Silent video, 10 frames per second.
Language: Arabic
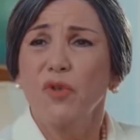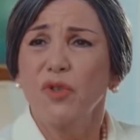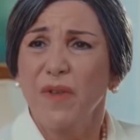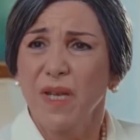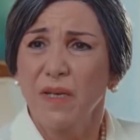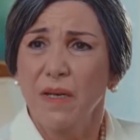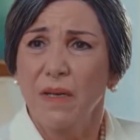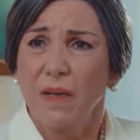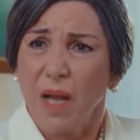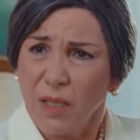وتحكي
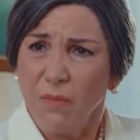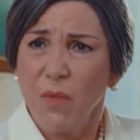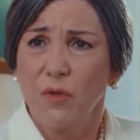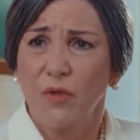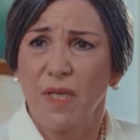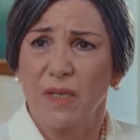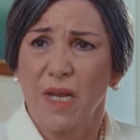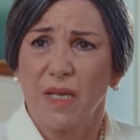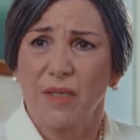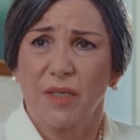انت اسمعي
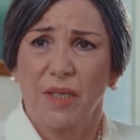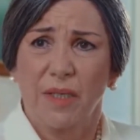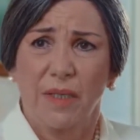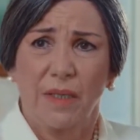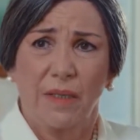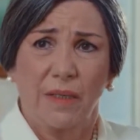حكيها وطنشي